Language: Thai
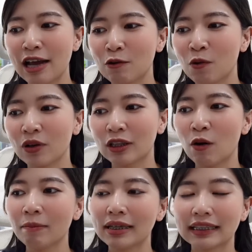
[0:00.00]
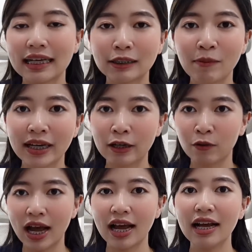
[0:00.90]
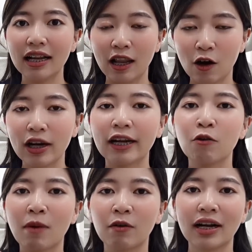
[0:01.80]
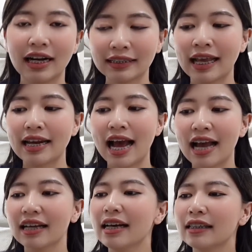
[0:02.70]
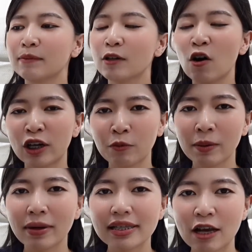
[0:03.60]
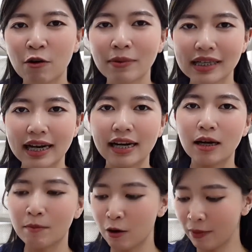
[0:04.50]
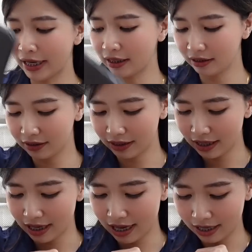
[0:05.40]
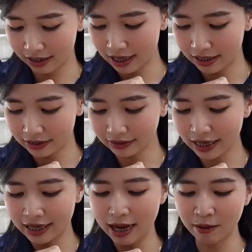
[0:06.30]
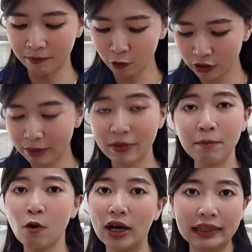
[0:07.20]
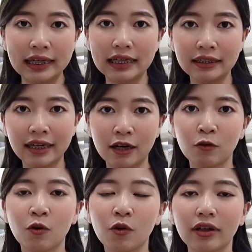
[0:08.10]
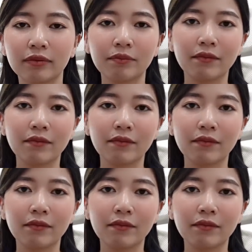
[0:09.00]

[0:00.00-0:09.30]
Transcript: ได้ทุกคนแต่ว่าเป็นไซส์11 นิ้วนะแล้วก็เล็กลงมากว่านั้นนะใส่ได้ 12 นิ้วไม่มั่นใจว่ามันจะแน่นกระเป๋าไหมอ่ะอันนี้คือใส่ได้แบบรูดซิปได้ปกติเลยอะทุกคน